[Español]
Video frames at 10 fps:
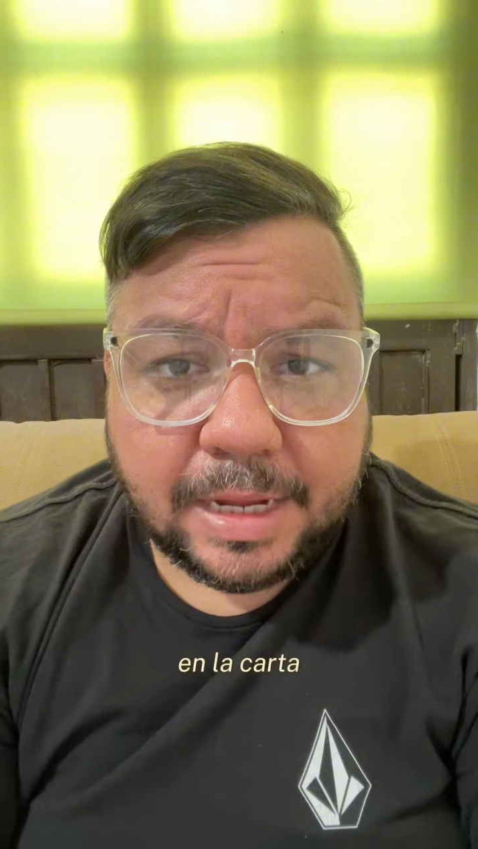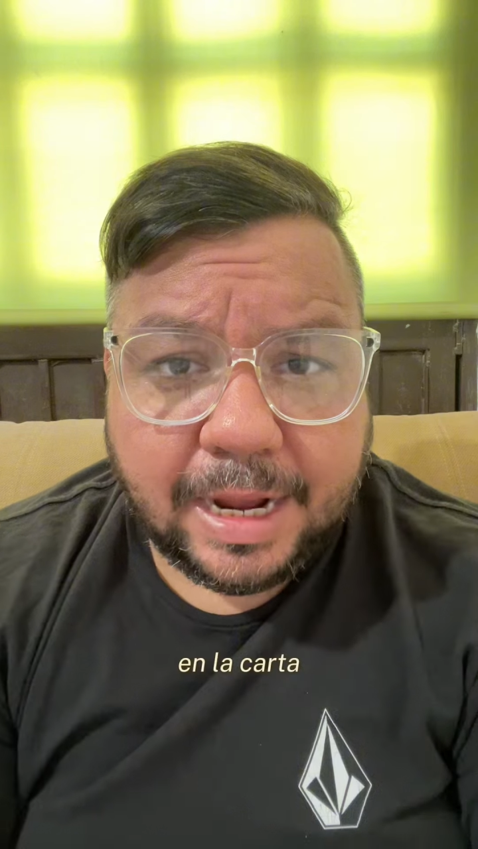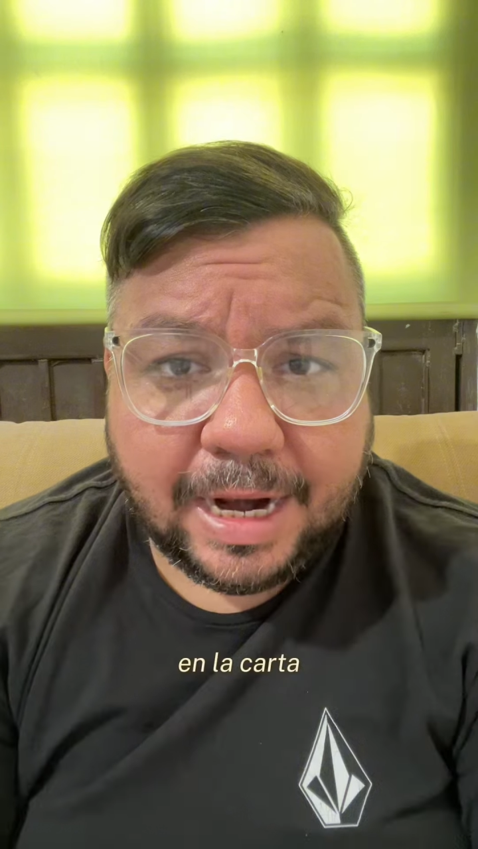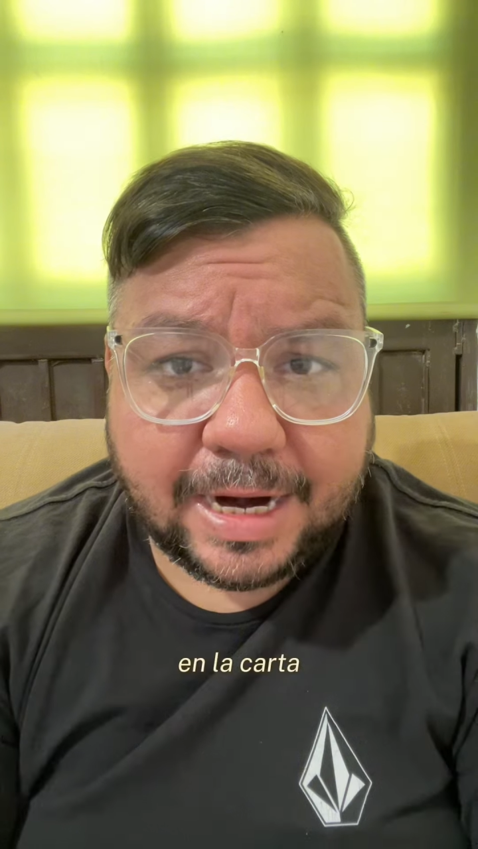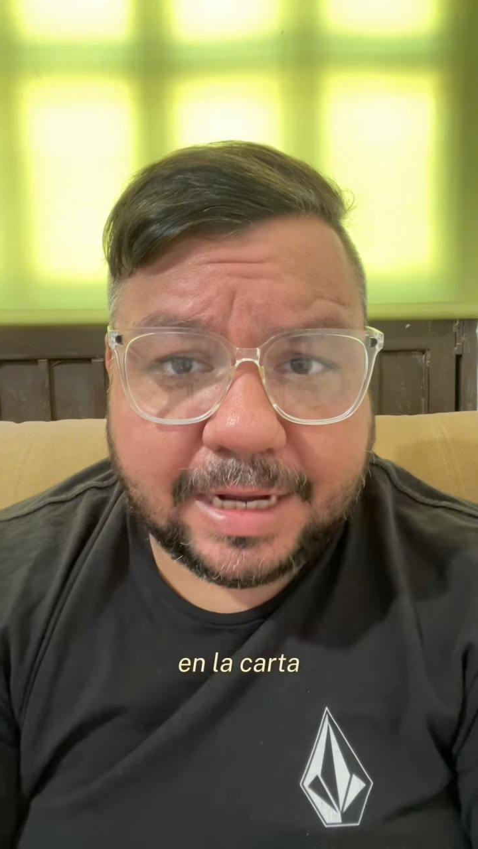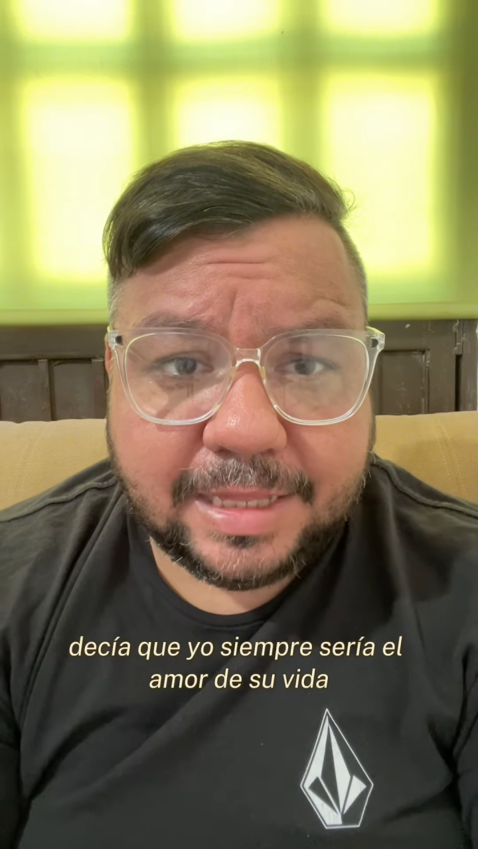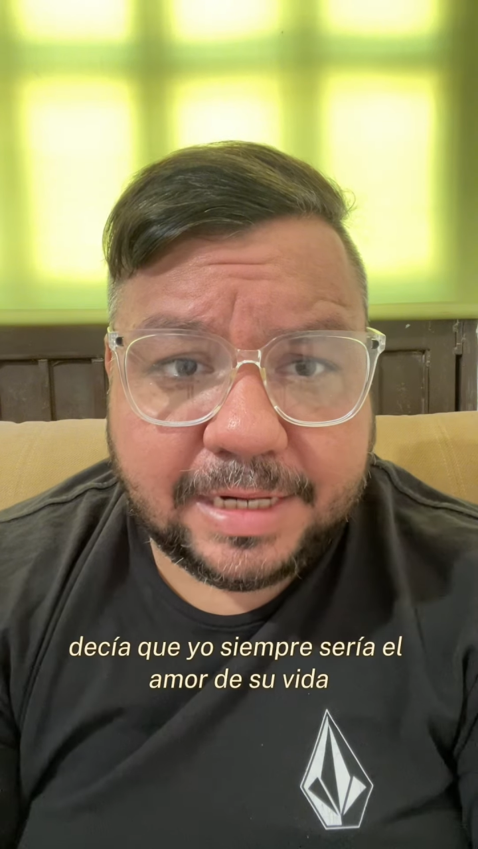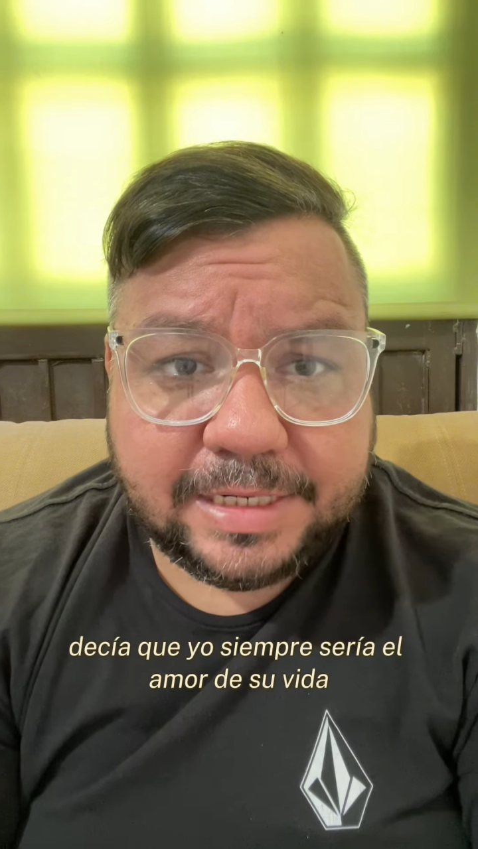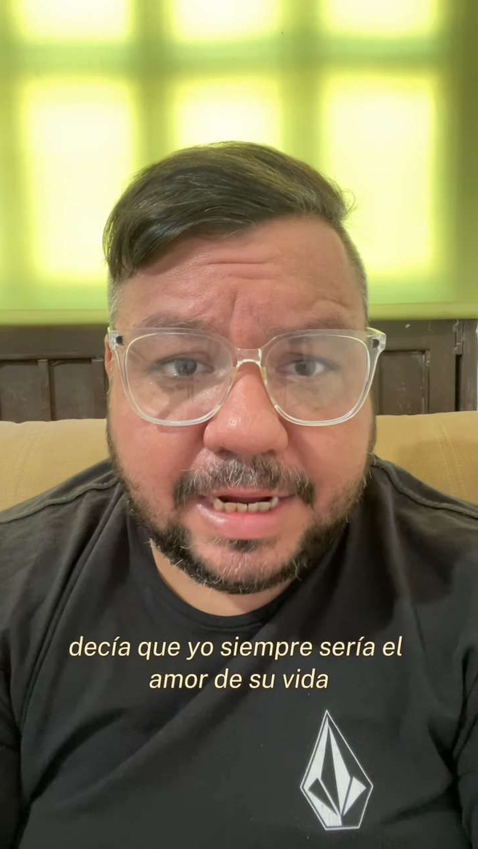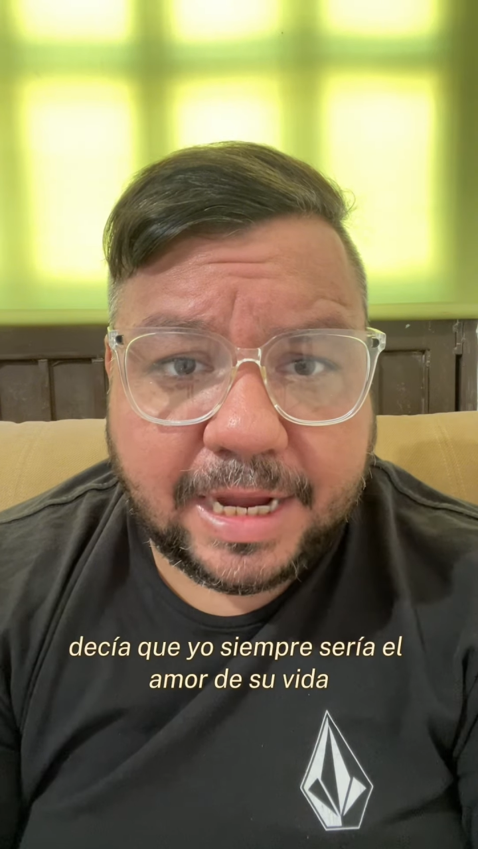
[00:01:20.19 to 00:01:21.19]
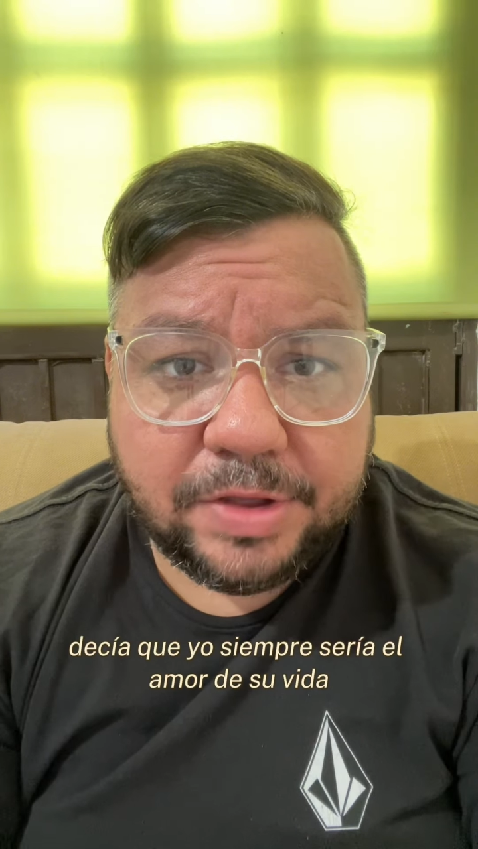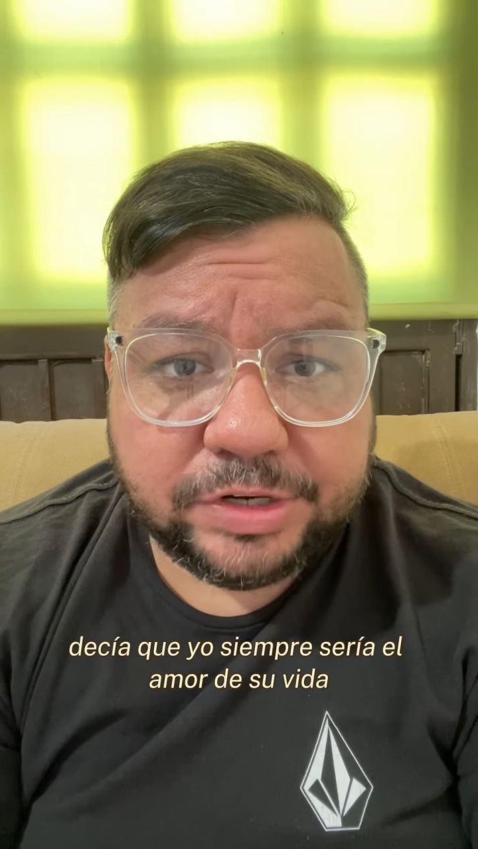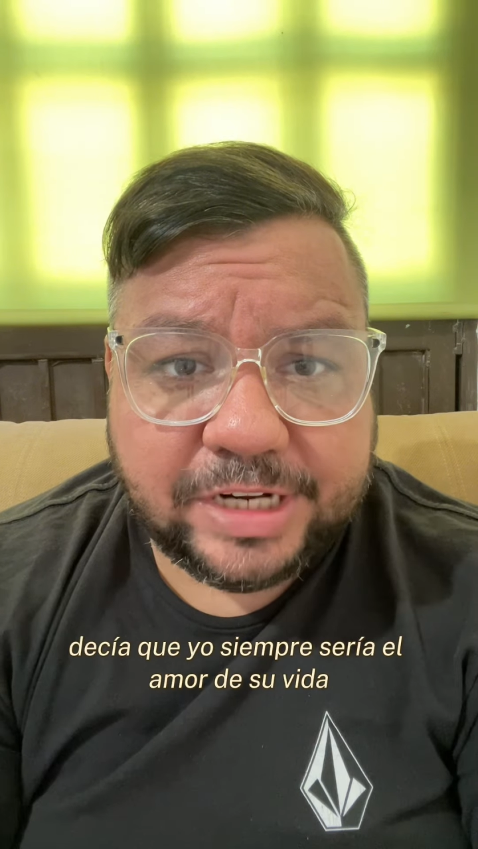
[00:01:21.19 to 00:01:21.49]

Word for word: En la carta decía que yo